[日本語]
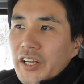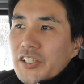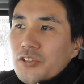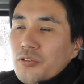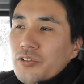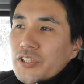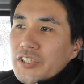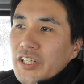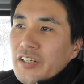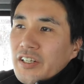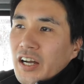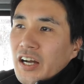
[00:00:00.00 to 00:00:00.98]
はりそういう視
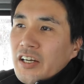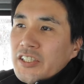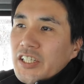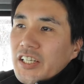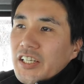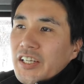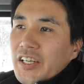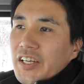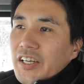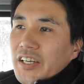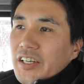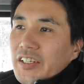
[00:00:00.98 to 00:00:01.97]
点、科学者に
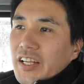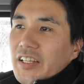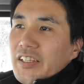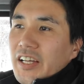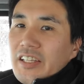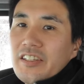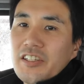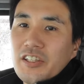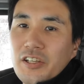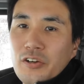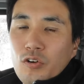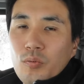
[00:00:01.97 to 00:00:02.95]
なんだっ
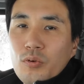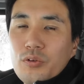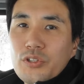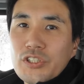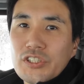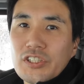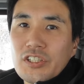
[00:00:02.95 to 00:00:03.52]
て思う